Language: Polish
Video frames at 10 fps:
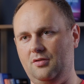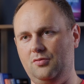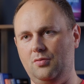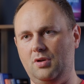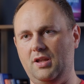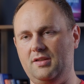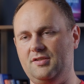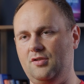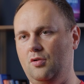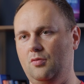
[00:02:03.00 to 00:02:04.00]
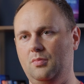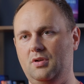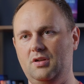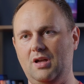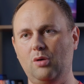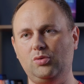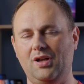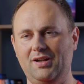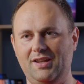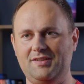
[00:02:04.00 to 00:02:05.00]
które są e,
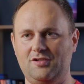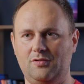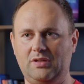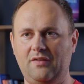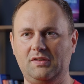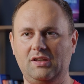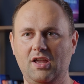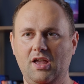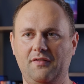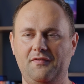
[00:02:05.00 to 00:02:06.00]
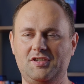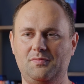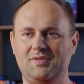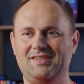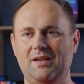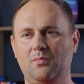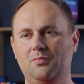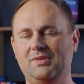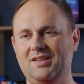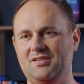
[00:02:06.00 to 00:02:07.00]
autoagresją. Nawet weźmy
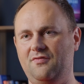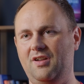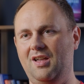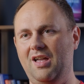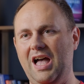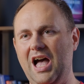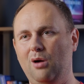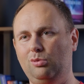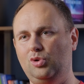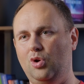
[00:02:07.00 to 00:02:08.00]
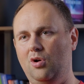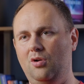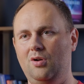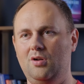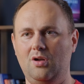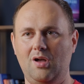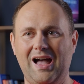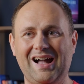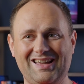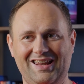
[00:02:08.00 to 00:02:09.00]
samą nazwę
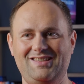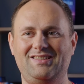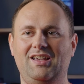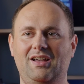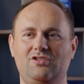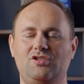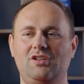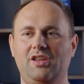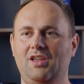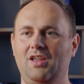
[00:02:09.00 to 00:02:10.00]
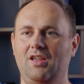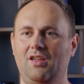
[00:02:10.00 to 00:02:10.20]
autoagresja, czyli